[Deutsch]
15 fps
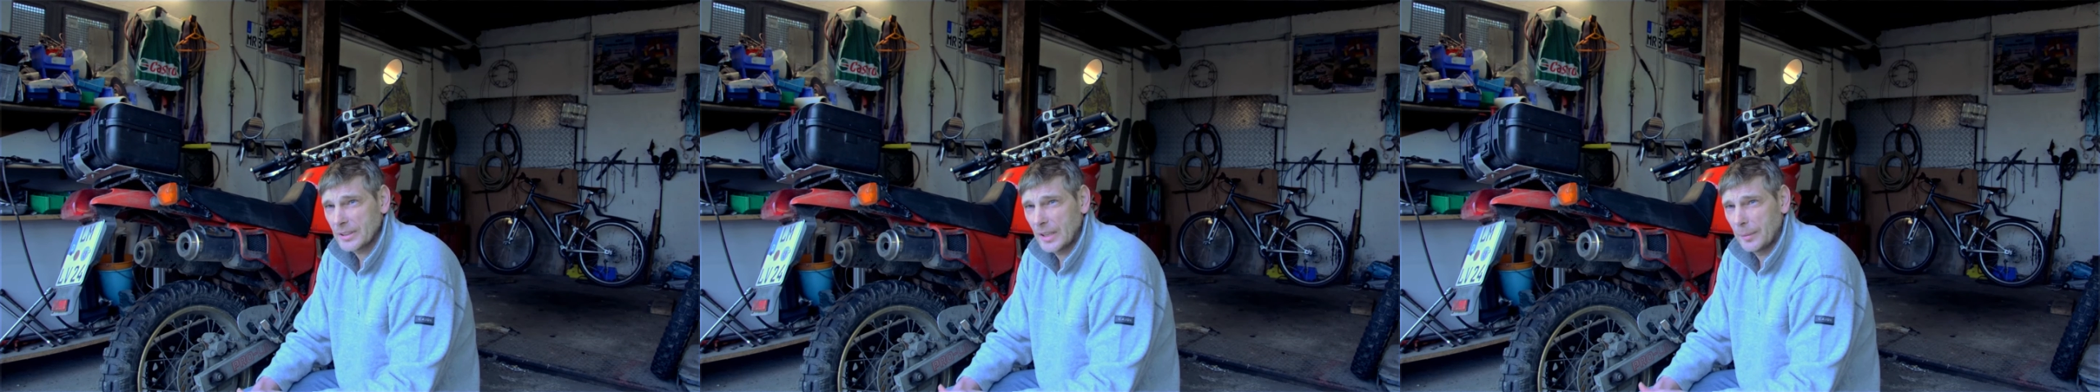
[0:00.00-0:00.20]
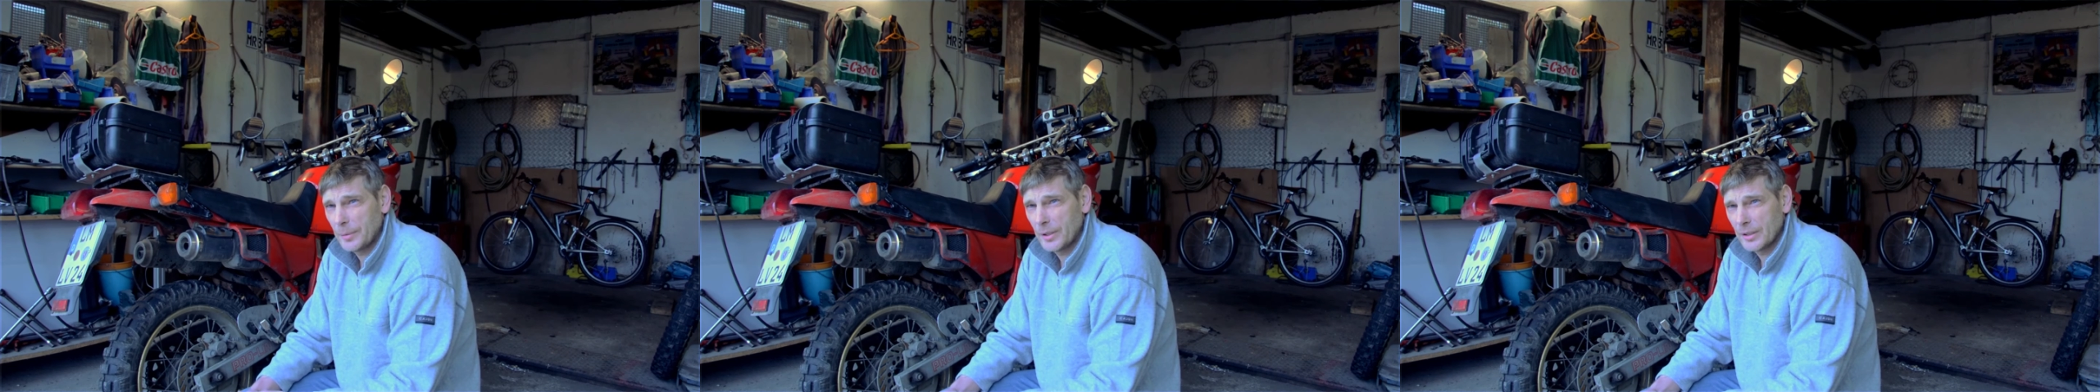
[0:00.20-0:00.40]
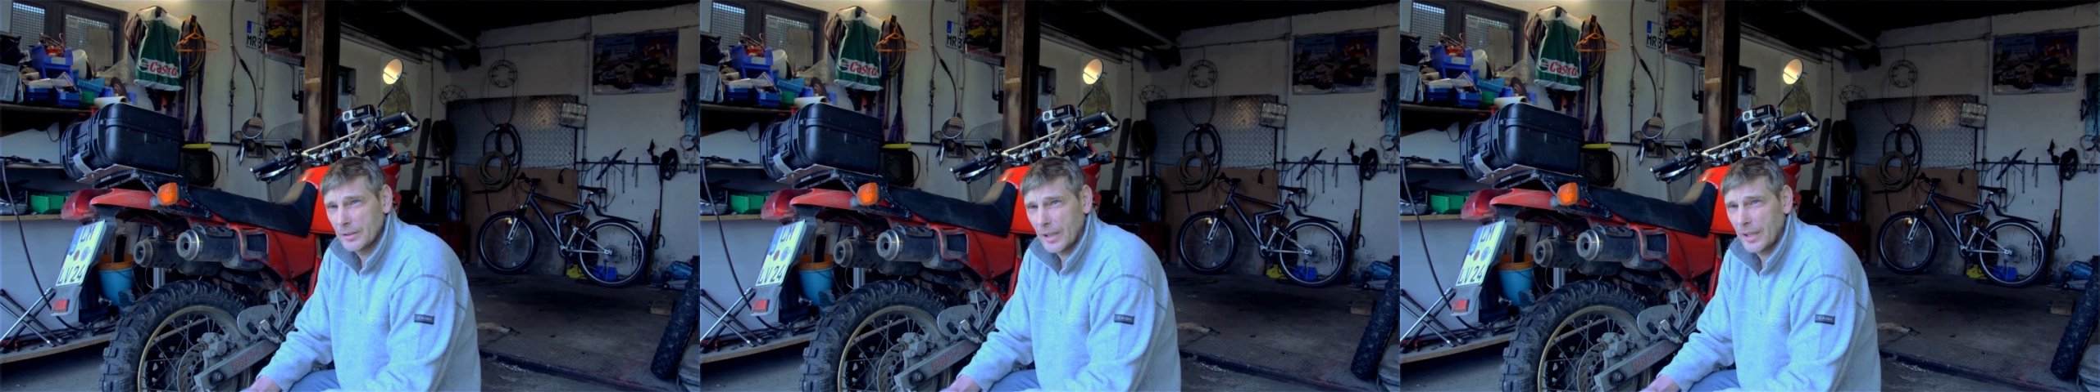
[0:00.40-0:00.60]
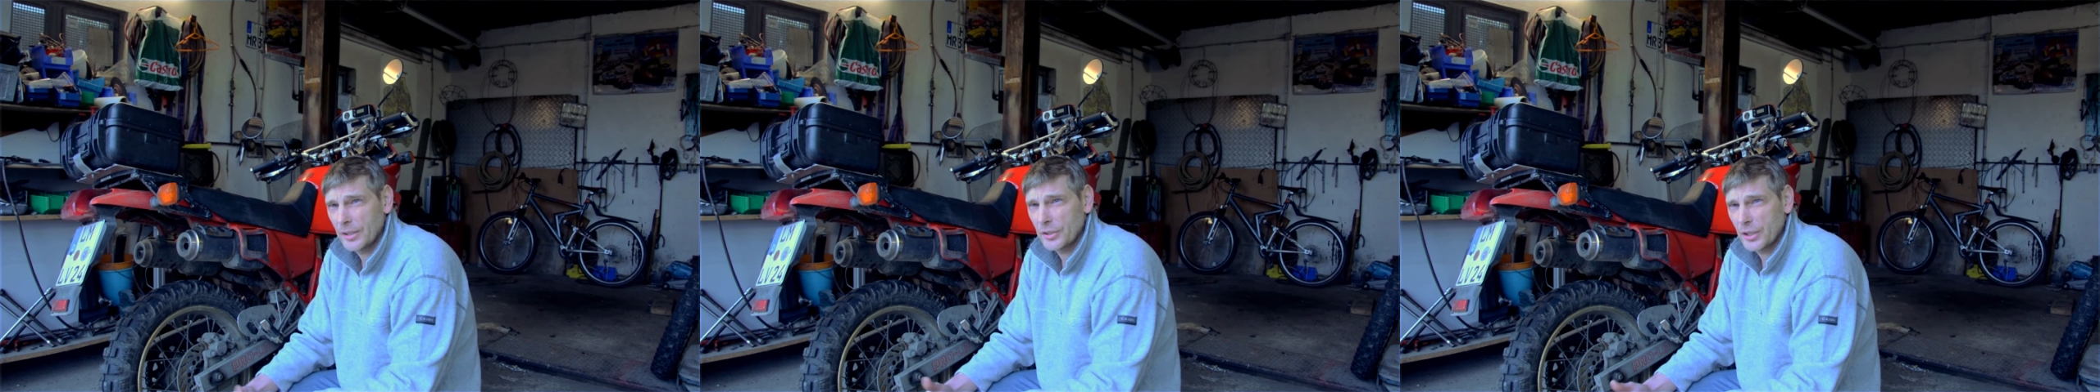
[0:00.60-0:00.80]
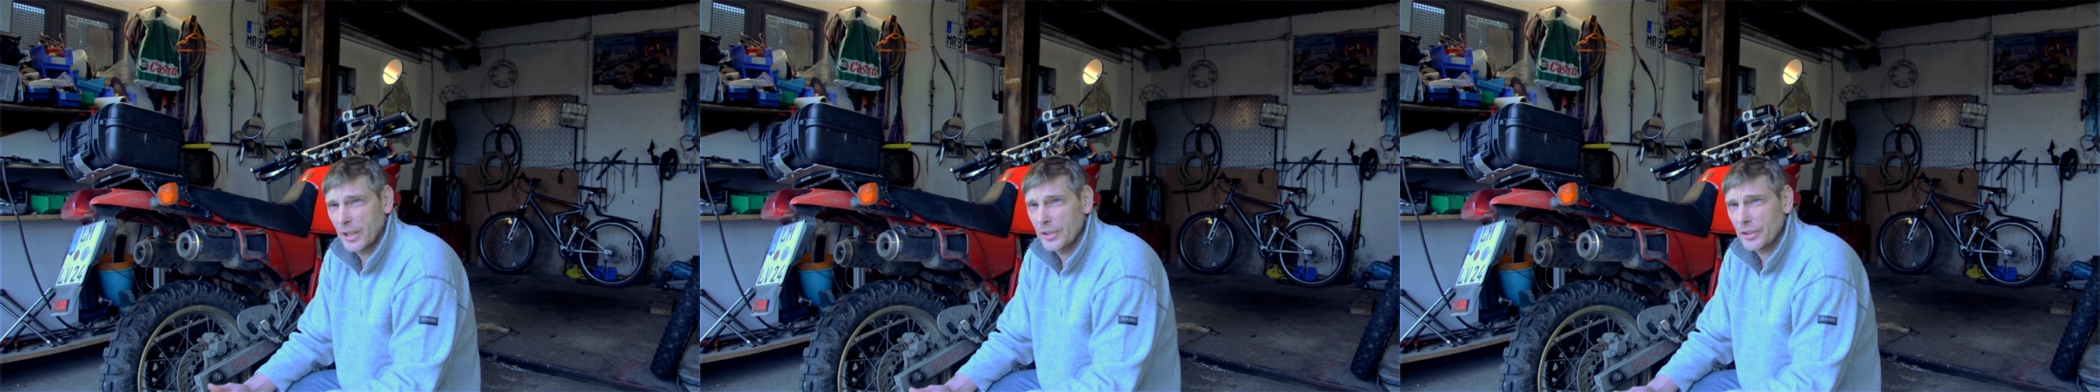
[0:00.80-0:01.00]
kann man
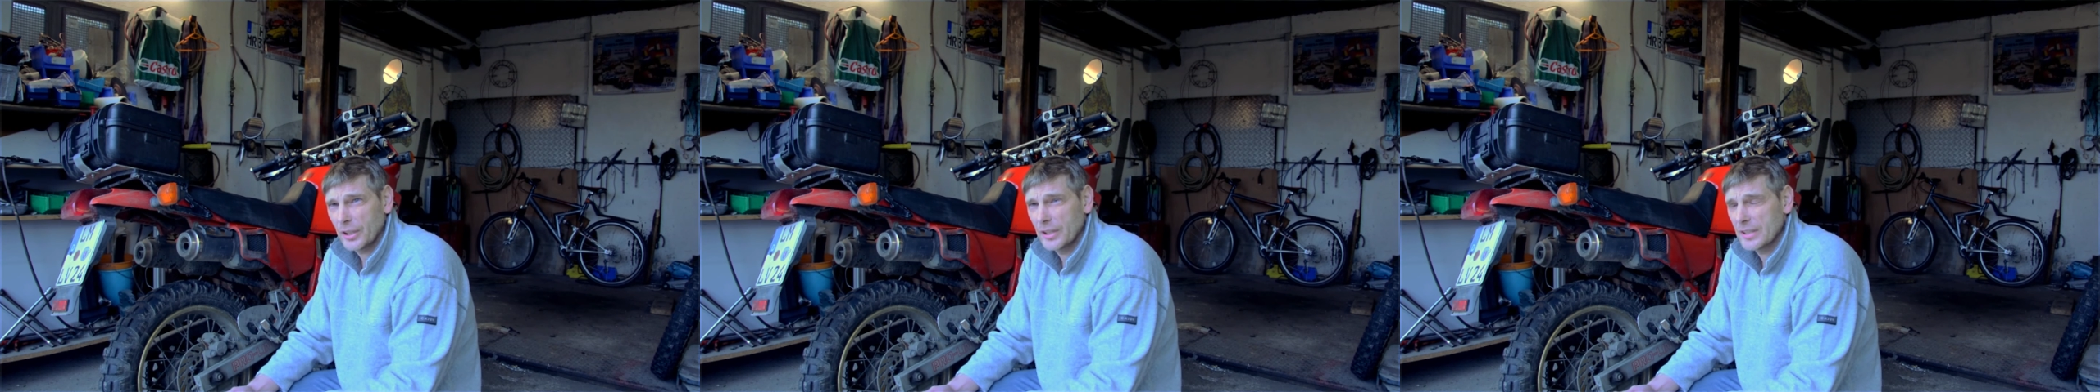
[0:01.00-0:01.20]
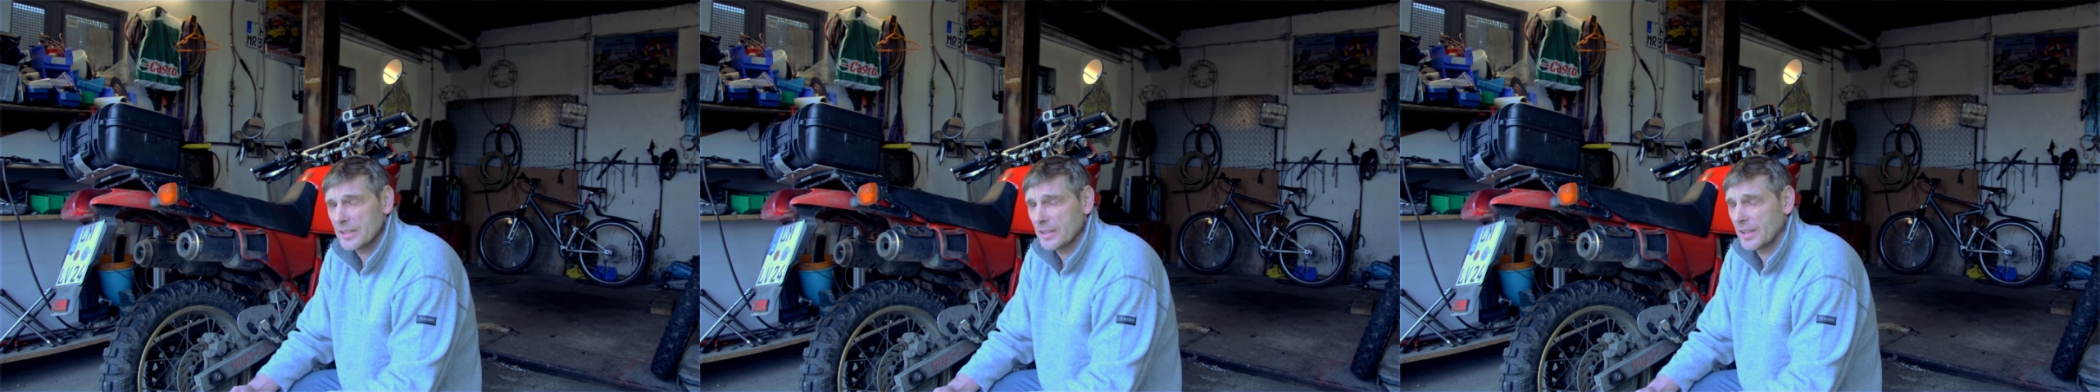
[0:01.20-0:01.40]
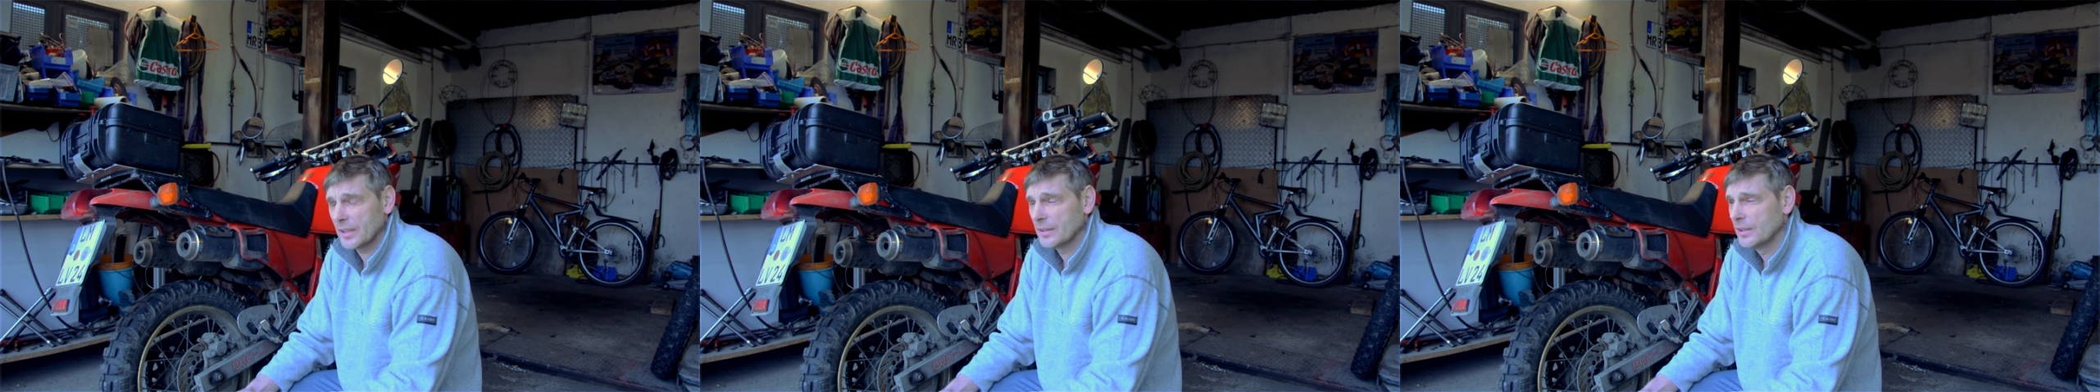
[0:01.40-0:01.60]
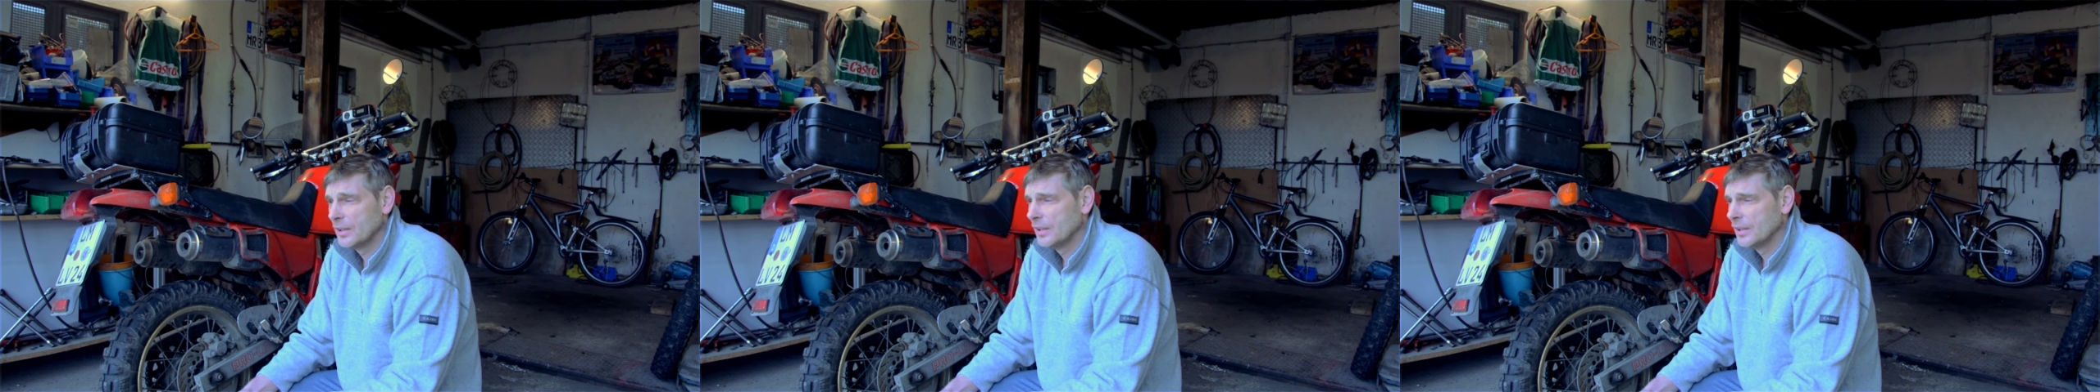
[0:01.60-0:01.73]
eigentlich gar nicht anders sagen.